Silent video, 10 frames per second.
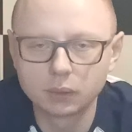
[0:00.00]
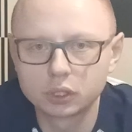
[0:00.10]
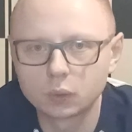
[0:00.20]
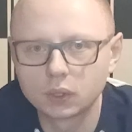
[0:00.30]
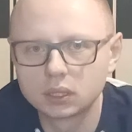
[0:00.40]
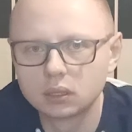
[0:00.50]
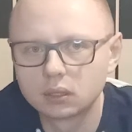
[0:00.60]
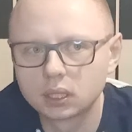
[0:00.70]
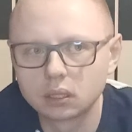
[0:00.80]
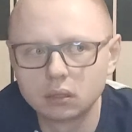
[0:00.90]
na przykład do
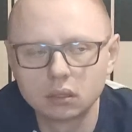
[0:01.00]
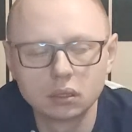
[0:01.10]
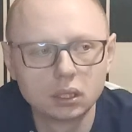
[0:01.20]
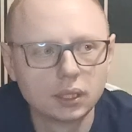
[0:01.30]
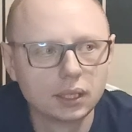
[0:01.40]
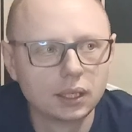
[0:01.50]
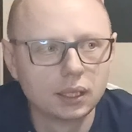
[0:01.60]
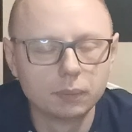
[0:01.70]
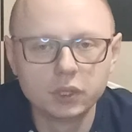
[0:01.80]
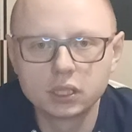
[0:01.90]
tego
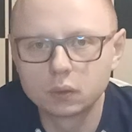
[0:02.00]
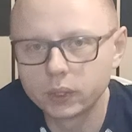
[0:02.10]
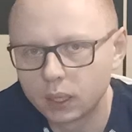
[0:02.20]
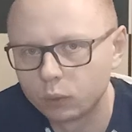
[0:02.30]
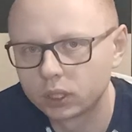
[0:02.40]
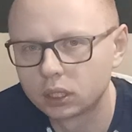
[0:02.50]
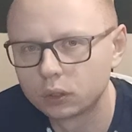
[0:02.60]
miksu jabłek,